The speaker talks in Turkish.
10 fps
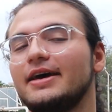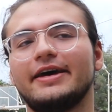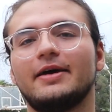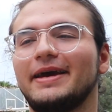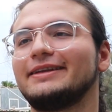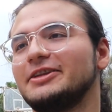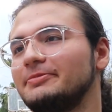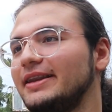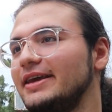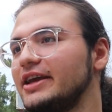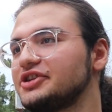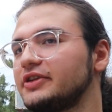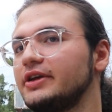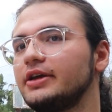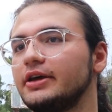E, beklediğimden iyi
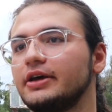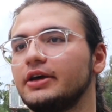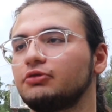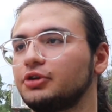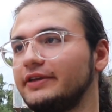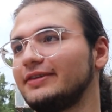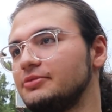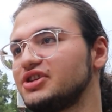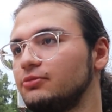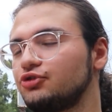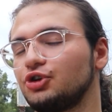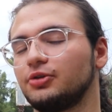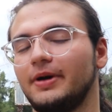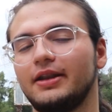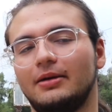geçti. E, süre yetiremeyeceğimi
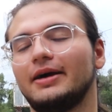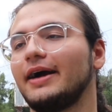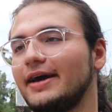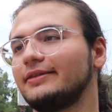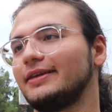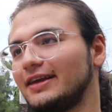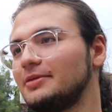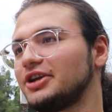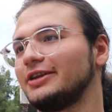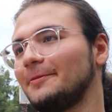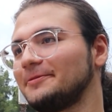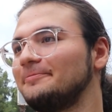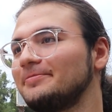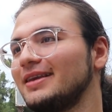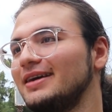düşünüyordum ben ama gayet yeterli bir şekilde yaptım.
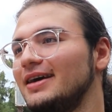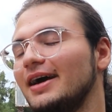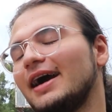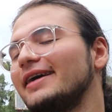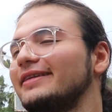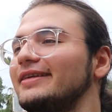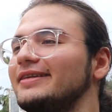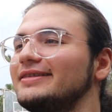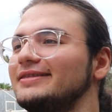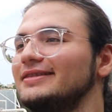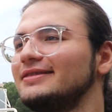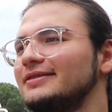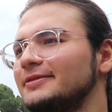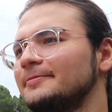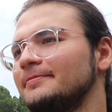Gayet iyiydi. Kaç net
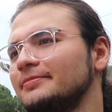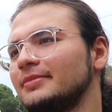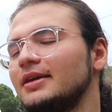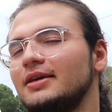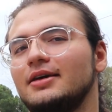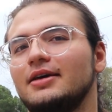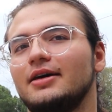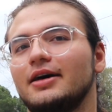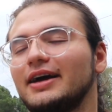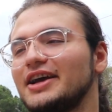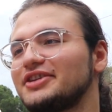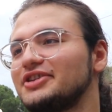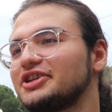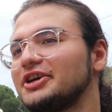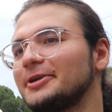çıkarırsın? kaç
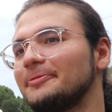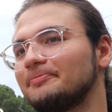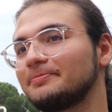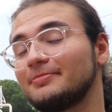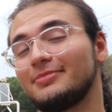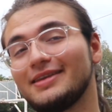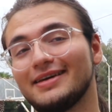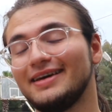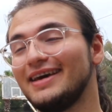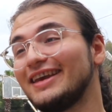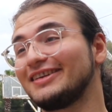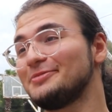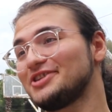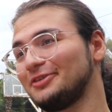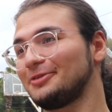çıkarırım? Kesin
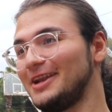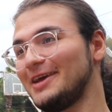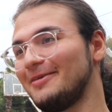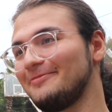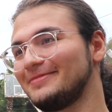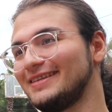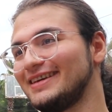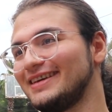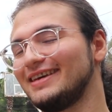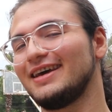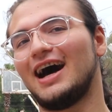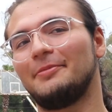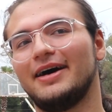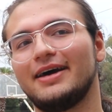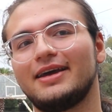bir şey söyleyemem
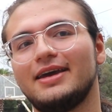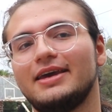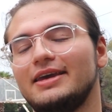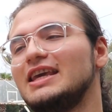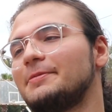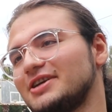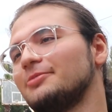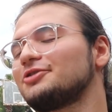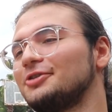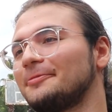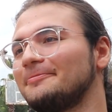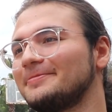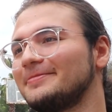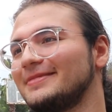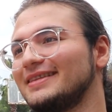ama iyi yapacağımı düşünüyorum.
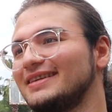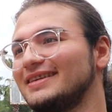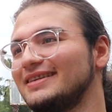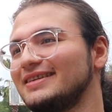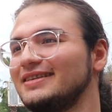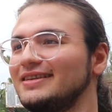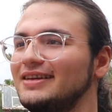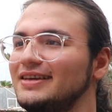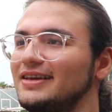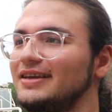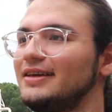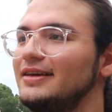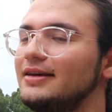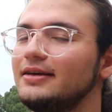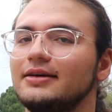Var mı istediğin bir
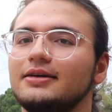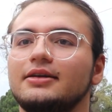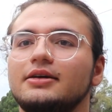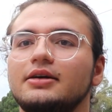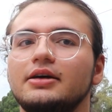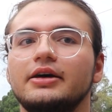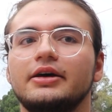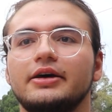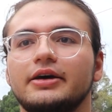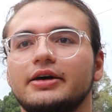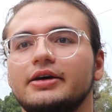üniversite? Ee,